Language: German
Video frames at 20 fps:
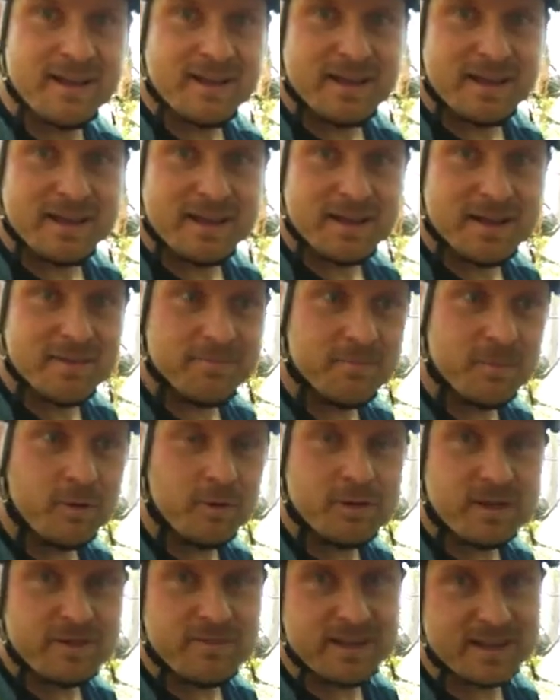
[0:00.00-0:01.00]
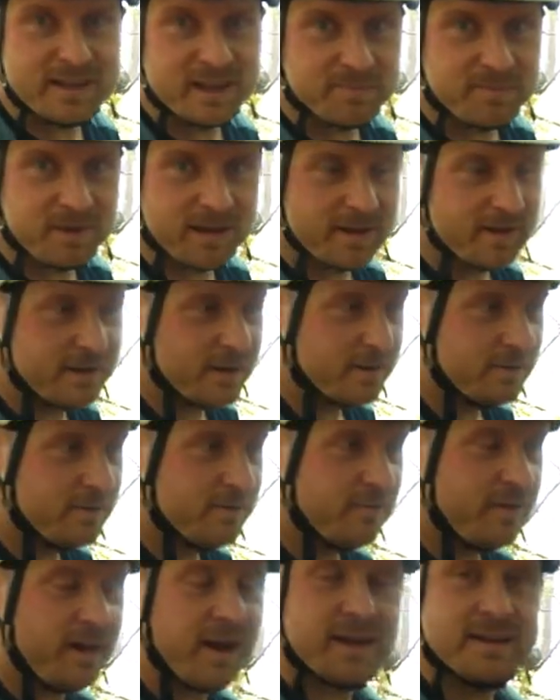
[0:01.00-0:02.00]
Ähm, und ihr werdet das bei
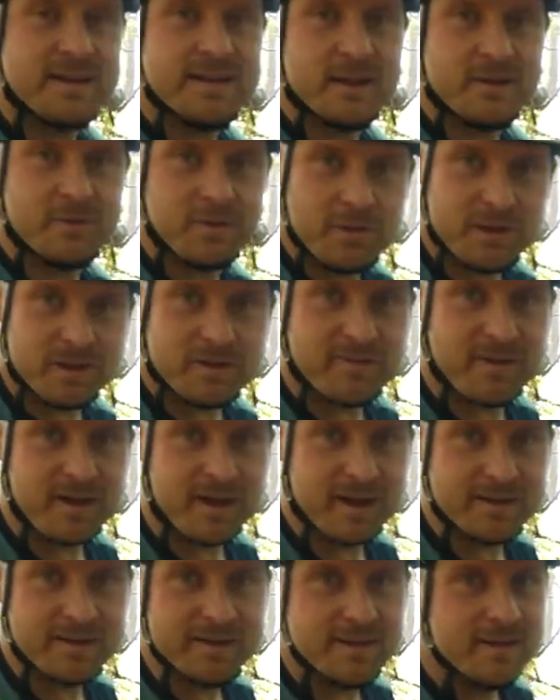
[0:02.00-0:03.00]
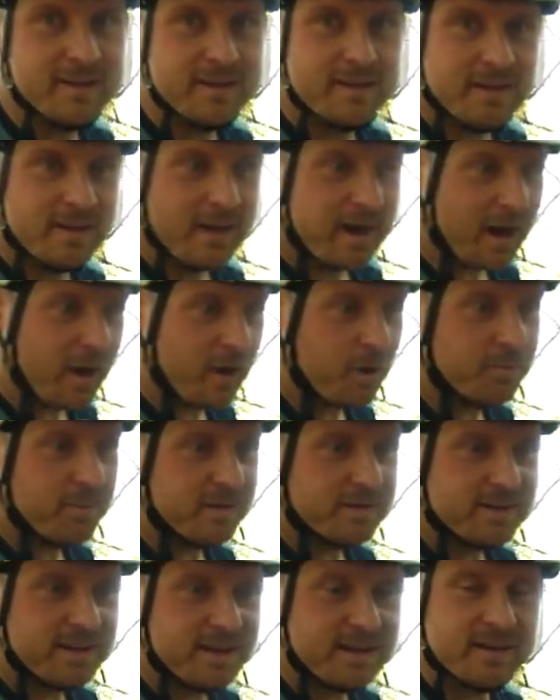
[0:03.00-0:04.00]
Fahrern, die natürlich fahren, auch
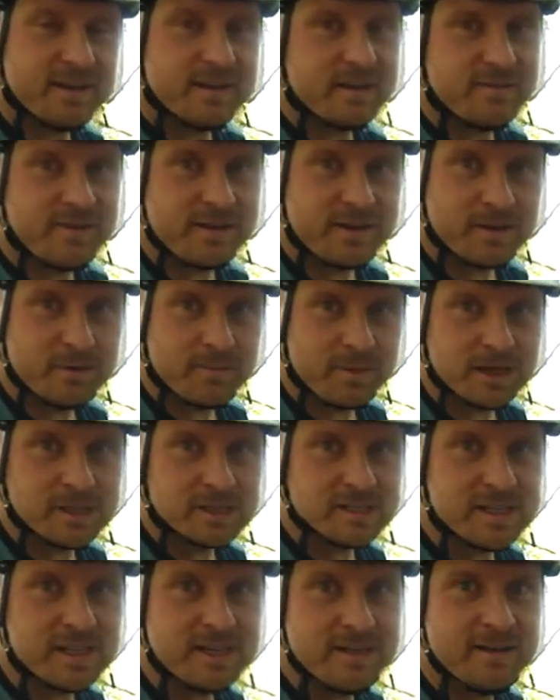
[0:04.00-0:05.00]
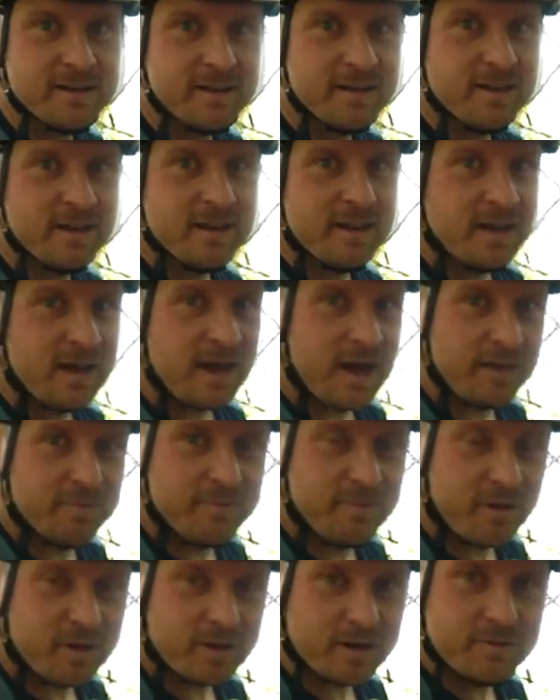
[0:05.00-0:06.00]
immer sehen, dass sie, wenn die normal stehen, am
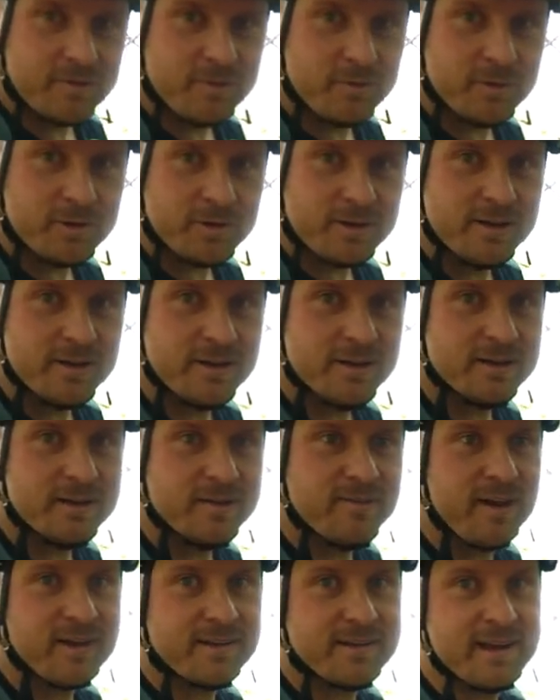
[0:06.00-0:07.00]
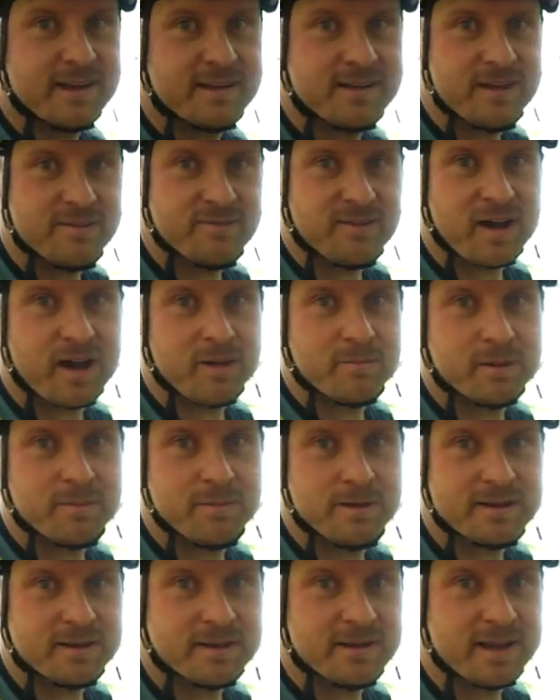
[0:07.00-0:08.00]
vorderen Fuß die Ferse leicht tiefer haben und am
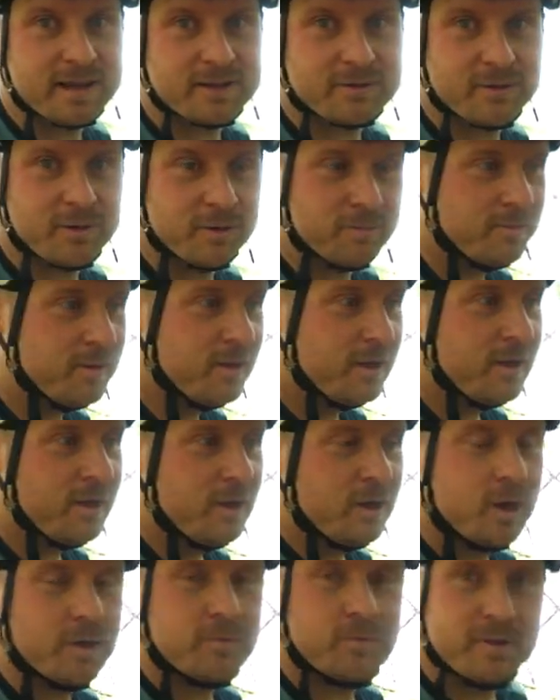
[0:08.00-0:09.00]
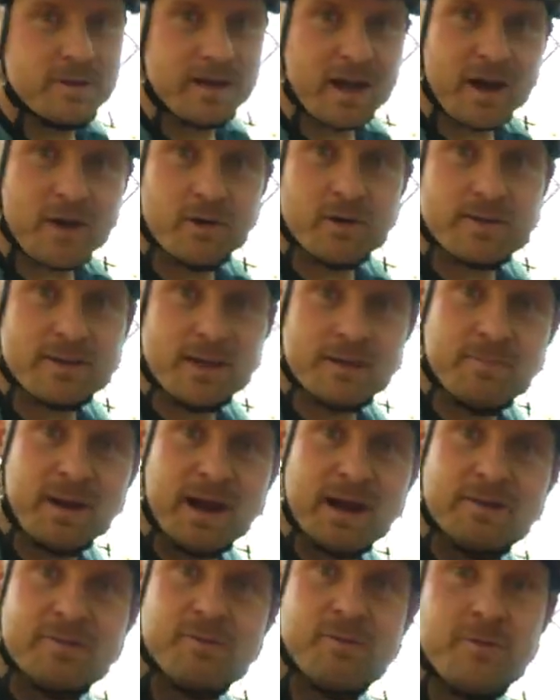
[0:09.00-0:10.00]
hinteren leicht oben. Und von da aus dann
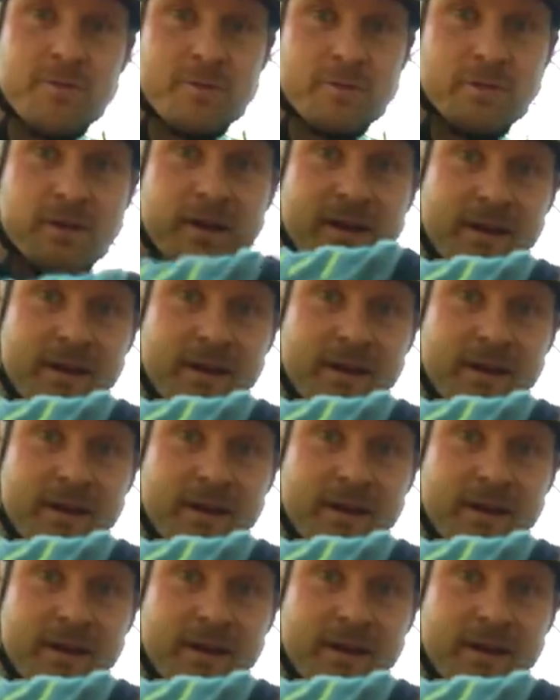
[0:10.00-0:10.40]
beide Füße